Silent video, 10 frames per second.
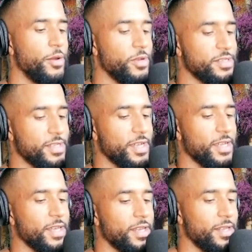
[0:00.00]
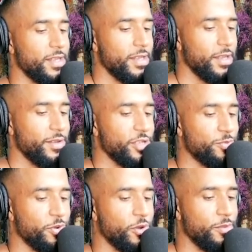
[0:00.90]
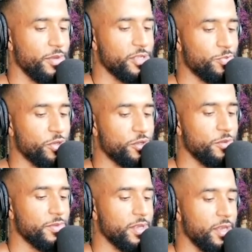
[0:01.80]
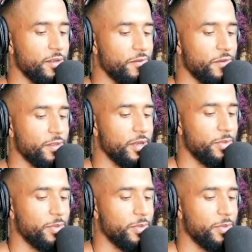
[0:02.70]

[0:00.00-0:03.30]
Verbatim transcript: Mary sagt gerade, ich bekomme jetzt bestimmt Gegenwind,